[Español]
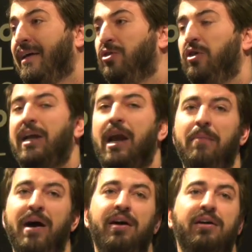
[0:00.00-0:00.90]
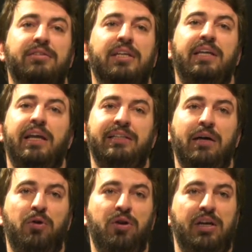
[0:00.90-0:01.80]
que son el alma de Tierra
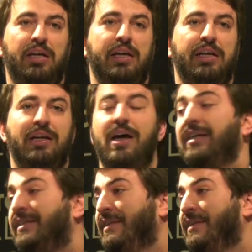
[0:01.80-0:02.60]
Sabor y quienes la han